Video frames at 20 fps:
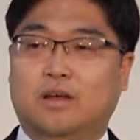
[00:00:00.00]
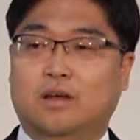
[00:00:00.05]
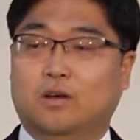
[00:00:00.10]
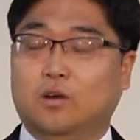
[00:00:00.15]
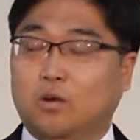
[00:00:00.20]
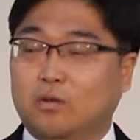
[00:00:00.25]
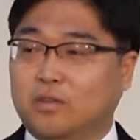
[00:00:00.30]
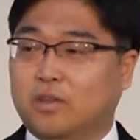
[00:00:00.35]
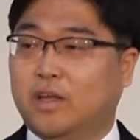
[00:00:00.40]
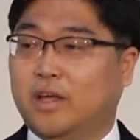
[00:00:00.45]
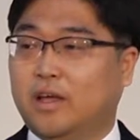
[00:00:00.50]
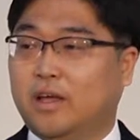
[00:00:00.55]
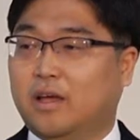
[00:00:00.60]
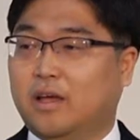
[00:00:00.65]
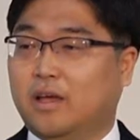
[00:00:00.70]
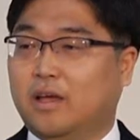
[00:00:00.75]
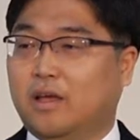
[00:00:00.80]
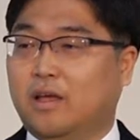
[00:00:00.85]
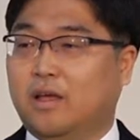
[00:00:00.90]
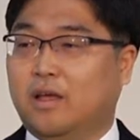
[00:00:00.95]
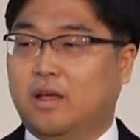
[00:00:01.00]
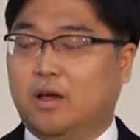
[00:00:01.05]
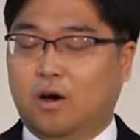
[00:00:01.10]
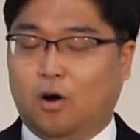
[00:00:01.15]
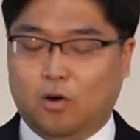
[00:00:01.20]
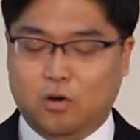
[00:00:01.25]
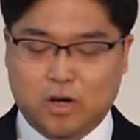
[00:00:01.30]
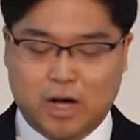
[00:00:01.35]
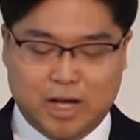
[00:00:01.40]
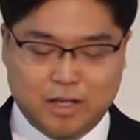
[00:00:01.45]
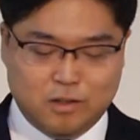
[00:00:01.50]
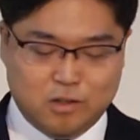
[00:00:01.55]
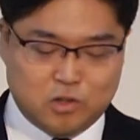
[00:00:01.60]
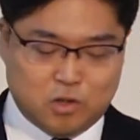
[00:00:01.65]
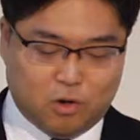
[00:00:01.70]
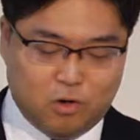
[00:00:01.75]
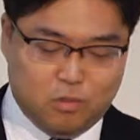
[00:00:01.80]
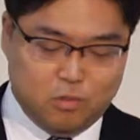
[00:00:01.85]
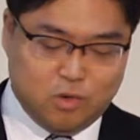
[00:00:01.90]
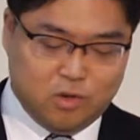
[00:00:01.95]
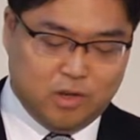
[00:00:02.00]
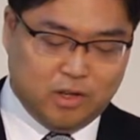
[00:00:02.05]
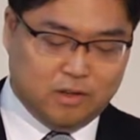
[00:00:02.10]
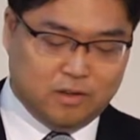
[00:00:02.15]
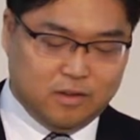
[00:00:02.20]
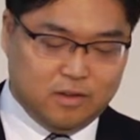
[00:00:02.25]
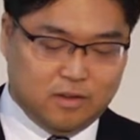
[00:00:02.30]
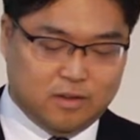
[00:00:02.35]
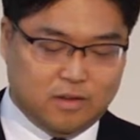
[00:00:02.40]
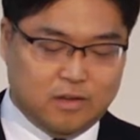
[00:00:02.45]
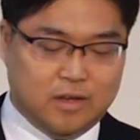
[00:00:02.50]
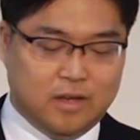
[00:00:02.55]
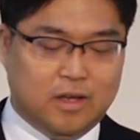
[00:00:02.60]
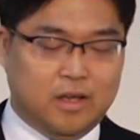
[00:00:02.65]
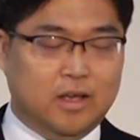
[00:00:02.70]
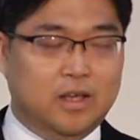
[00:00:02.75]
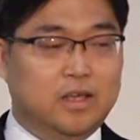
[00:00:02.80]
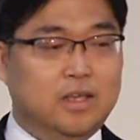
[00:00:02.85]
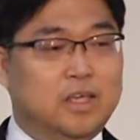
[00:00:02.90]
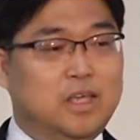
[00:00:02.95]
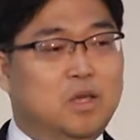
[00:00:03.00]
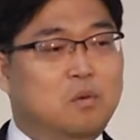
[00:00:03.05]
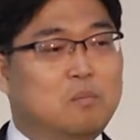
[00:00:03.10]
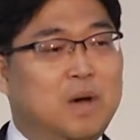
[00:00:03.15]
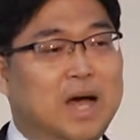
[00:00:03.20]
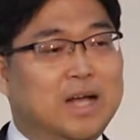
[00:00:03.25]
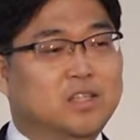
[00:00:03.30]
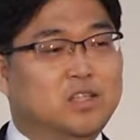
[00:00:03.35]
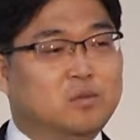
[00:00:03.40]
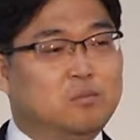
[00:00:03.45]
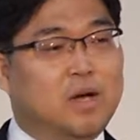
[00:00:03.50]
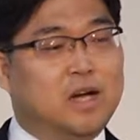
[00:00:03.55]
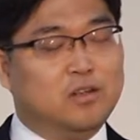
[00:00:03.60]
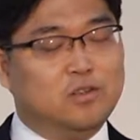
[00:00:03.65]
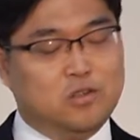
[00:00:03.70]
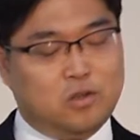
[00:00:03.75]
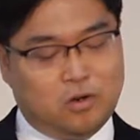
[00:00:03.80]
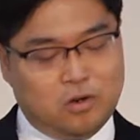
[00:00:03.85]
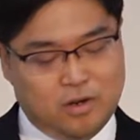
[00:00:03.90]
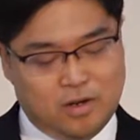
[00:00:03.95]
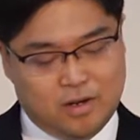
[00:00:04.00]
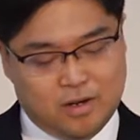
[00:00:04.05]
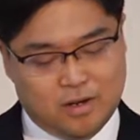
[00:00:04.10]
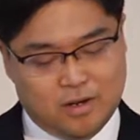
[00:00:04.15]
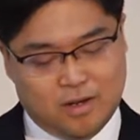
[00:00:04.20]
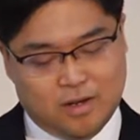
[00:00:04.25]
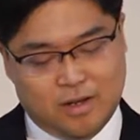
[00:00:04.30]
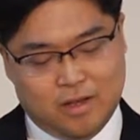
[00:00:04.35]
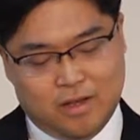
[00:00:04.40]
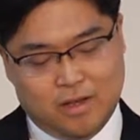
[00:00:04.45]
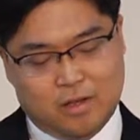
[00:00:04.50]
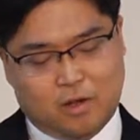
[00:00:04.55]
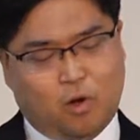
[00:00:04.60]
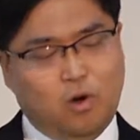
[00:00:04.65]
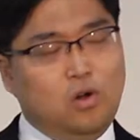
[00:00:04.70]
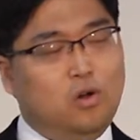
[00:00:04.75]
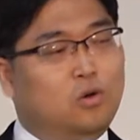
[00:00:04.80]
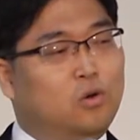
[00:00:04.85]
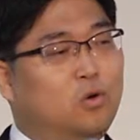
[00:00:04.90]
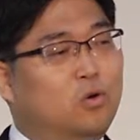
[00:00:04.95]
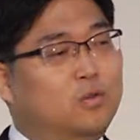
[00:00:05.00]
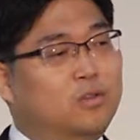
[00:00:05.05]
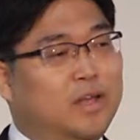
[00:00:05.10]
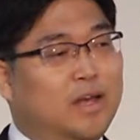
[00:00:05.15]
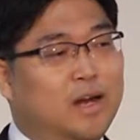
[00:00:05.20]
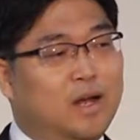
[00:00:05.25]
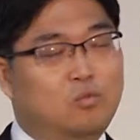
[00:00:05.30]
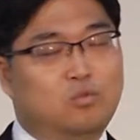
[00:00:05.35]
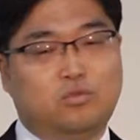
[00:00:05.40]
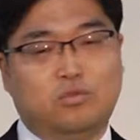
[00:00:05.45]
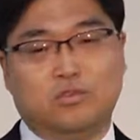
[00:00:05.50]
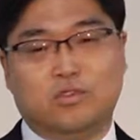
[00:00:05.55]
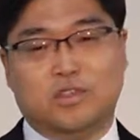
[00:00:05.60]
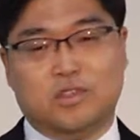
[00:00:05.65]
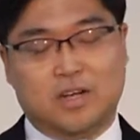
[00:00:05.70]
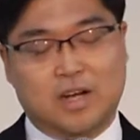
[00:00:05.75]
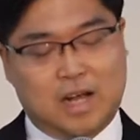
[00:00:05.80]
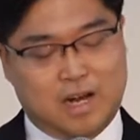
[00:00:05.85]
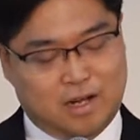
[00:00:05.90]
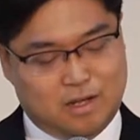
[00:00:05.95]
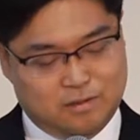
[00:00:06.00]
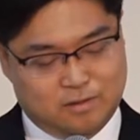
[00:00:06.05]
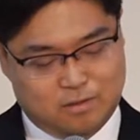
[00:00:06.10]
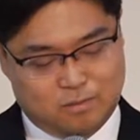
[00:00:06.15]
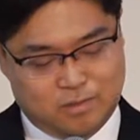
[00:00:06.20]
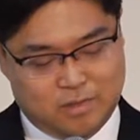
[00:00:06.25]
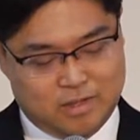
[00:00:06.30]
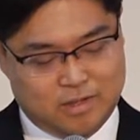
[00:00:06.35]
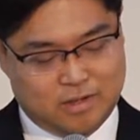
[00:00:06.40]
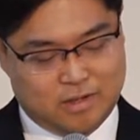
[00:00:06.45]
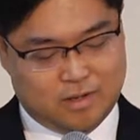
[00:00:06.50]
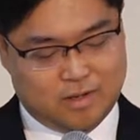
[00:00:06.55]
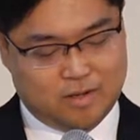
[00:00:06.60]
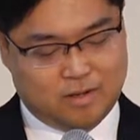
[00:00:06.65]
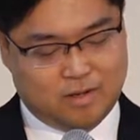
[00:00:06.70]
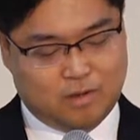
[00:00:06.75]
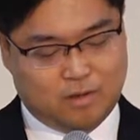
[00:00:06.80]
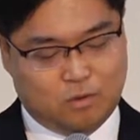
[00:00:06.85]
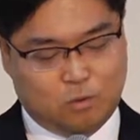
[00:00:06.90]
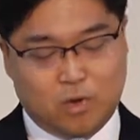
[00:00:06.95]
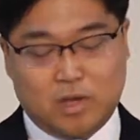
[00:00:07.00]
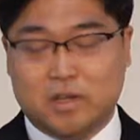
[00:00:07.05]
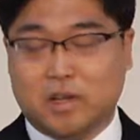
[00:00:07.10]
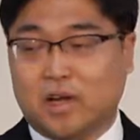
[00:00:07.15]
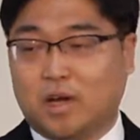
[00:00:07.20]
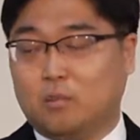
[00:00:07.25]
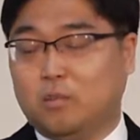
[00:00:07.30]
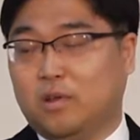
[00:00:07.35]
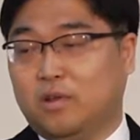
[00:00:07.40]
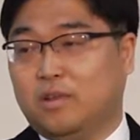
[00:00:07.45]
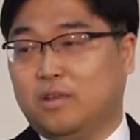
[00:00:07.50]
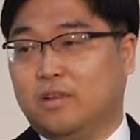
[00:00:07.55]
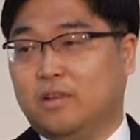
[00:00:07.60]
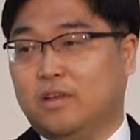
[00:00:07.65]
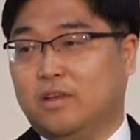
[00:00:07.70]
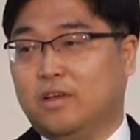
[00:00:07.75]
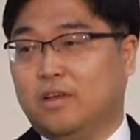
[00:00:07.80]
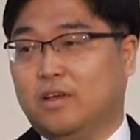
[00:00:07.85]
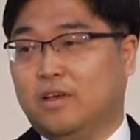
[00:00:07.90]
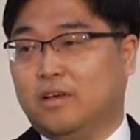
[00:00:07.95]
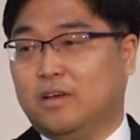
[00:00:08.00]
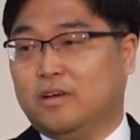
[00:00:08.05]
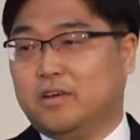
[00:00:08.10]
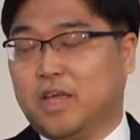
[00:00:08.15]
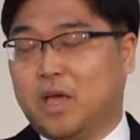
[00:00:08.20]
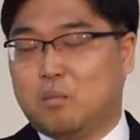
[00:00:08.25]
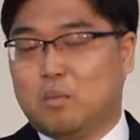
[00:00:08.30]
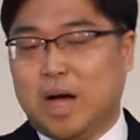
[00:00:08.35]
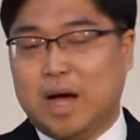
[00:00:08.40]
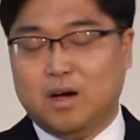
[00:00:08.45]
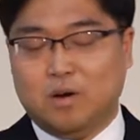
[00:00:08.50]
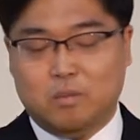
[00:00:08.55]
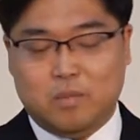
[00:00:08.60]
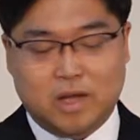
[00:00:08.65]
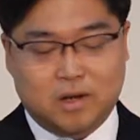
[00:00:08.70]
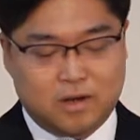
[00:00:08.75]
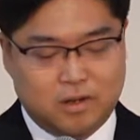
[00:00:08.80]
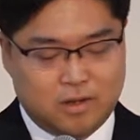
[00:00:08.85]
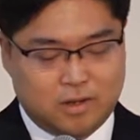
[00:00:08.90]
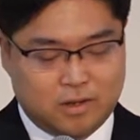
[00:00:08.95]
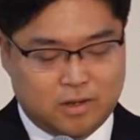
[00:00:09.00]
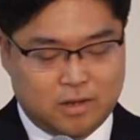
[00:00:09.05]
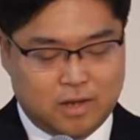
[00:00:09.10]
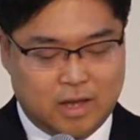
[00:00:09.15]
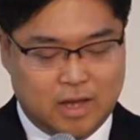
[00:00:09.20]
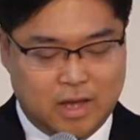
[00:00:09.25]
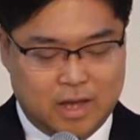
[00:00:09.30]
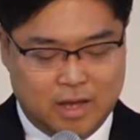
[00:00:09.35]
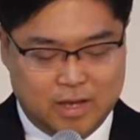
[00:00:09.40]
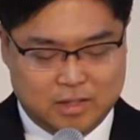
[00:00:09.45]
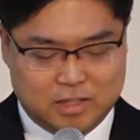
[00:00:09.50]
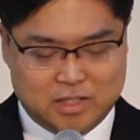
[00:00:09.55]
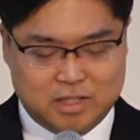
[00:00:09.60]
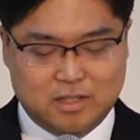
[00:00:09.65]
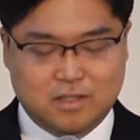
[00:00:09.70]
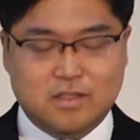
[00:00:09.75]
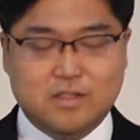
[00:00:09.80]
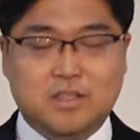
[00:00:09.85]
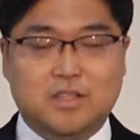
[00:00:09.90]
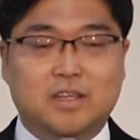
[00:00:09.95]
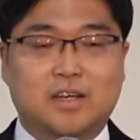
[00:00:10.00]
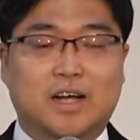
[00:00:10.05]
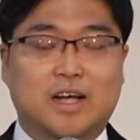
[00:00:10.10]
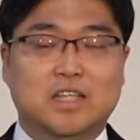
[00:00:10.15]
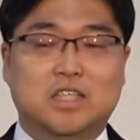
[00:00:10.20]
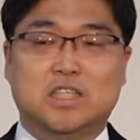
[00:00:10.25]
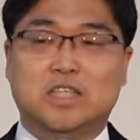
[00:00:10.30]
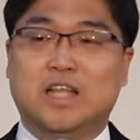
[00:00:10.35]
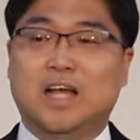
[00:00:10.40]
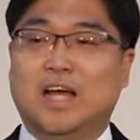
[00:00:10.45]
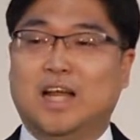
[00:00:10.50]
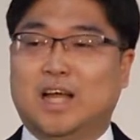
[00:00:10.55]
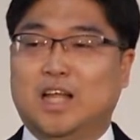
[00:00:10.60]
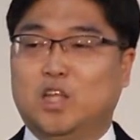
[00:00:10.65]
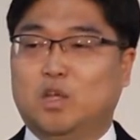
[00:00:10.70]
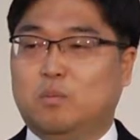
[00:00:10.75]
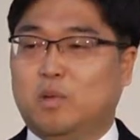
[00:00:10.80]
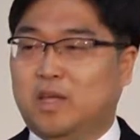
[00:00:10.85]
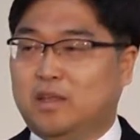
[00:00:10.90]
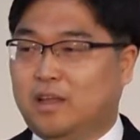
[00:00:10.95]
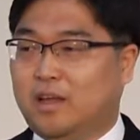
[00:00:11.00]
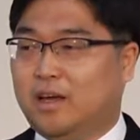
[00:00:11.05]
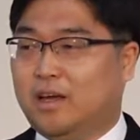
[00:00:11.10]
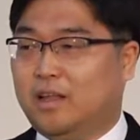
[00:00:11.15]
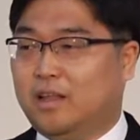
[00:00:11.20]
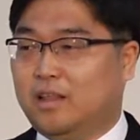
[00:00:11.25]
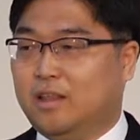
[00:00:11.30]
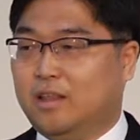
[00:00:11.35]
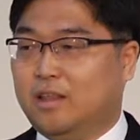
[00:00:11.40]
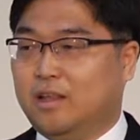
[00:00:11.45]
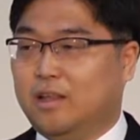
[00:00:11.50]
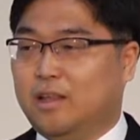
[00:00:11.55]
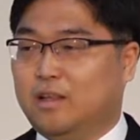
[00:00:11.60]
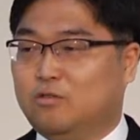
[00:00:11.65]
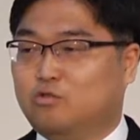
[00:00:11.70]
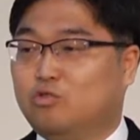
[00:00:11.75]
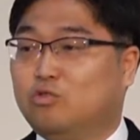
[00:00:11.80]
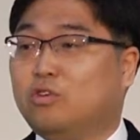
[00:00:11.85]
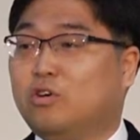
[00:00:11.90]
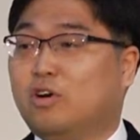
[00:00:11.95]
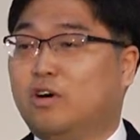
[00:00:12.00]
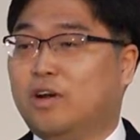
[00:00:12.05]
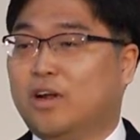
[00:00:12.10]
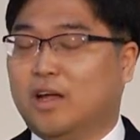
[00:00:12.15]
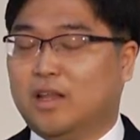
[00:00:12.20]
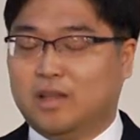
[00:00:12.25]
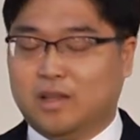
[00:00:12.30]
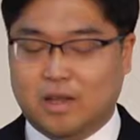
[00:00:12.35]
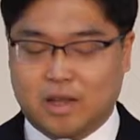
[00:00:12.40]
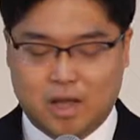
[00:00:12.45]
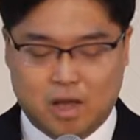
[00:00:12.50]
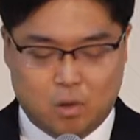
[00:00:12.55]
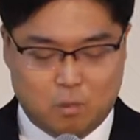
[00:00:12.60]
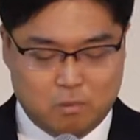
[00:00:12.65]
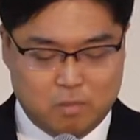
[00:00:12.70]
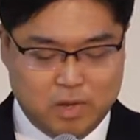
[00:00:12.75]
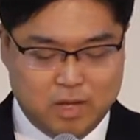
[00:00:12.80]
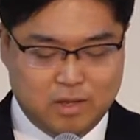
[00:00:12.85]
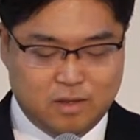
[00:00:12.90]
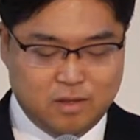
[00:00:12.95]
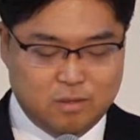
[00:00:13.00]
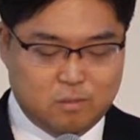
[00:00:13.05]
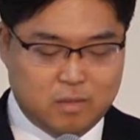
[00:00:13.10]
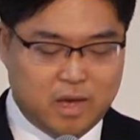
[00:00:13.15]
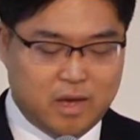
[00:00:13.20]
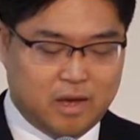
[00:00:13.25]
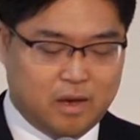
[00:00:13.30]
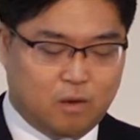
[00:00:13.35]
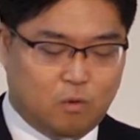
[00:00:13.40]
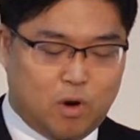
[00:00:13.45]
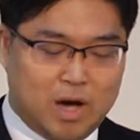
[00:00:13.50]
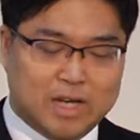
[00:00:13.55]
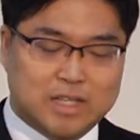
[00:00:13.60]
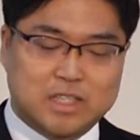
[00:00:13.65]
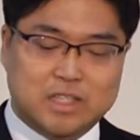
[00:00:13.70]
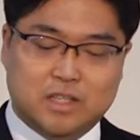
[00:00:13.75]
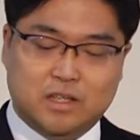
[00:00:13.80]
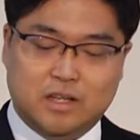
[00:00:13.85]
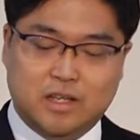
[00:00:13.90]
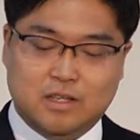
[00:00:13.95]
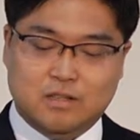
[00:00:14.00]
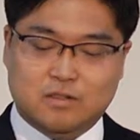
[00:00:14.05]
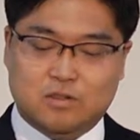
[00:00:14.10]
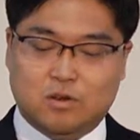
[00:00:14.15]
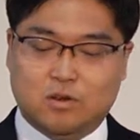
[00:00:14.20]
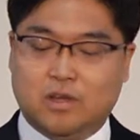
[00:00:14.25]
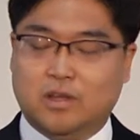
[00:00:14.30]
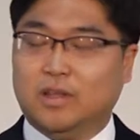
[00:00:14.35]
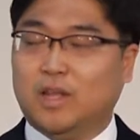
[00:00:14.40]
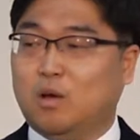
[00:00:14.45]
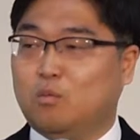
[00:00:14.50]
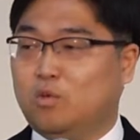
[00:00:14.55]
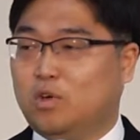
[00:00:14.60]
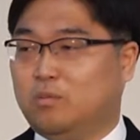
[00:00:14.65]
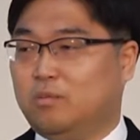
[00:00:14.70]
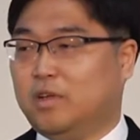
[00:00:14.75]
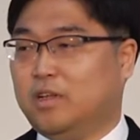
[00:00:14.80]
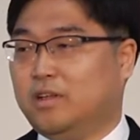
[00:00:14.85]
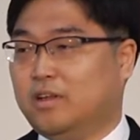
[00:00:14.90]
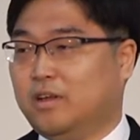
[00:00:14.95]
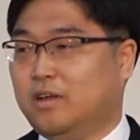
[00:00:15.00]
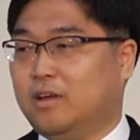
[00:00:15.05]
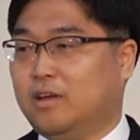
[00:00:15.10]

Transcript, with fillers: 그런데 어느 한 젊은이는 이 마지막 절을 결코 따라 부르지를 않았습니다. 왜냐하면 그의 마음에는 신실하신 하나님에 대한 굳건한 믿음의 확신이 있었기 때문입니다.